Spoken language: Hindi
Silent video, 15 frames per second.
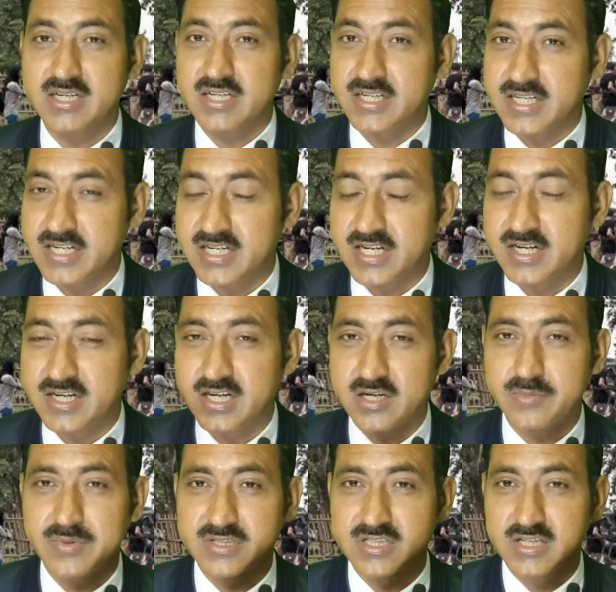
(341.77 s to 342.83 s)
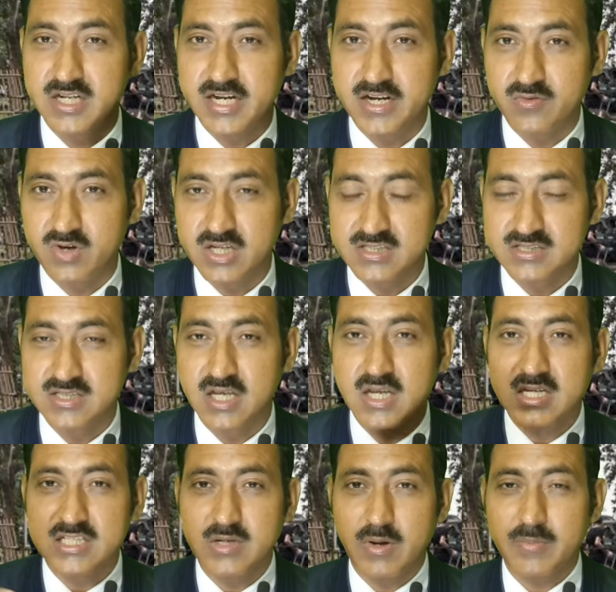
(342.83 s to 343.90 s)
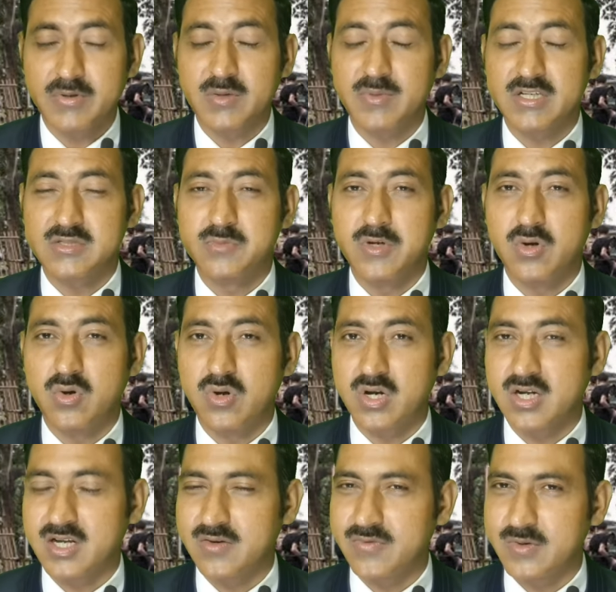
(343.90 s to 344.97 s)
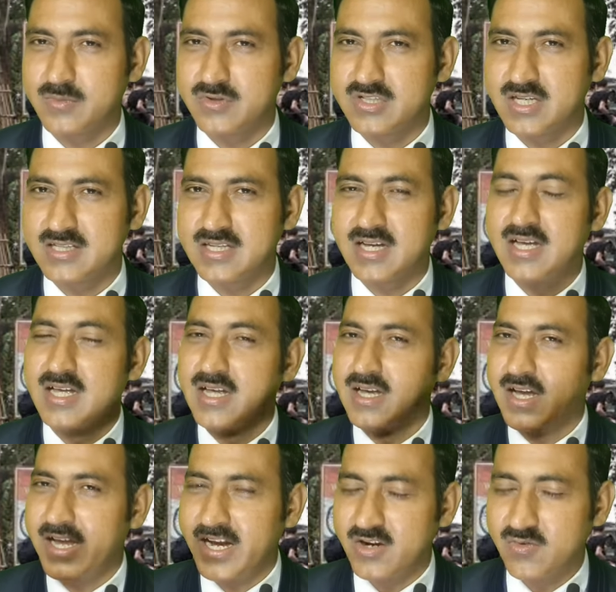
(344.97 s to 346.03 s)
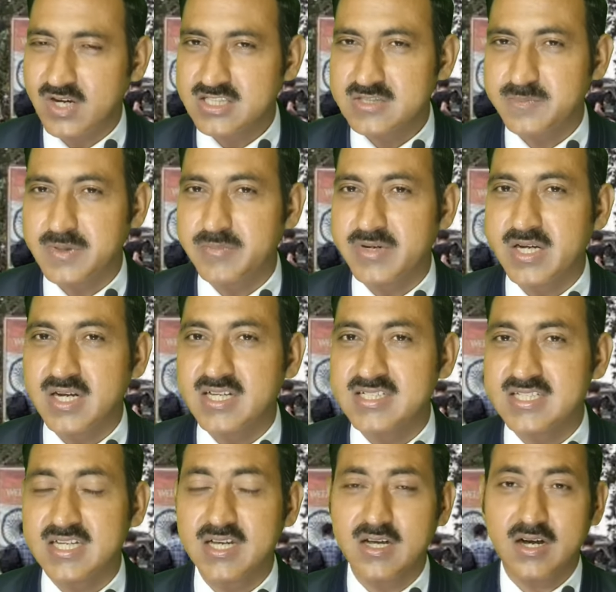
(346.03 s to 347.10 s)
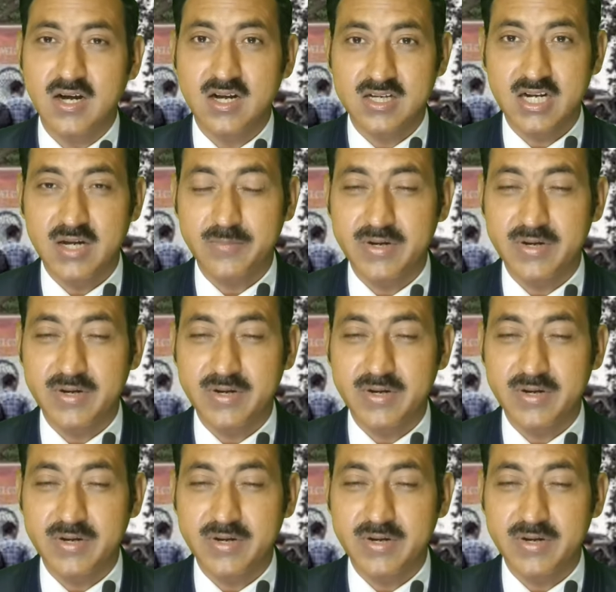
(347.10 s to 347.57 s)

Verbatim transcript: करें गेट हंड्रेड परसेंट एडवांस जब आपके पास में ऑर्डर कन्फर्म हो जाता है एडवांस पेमेंट लीजिए अगर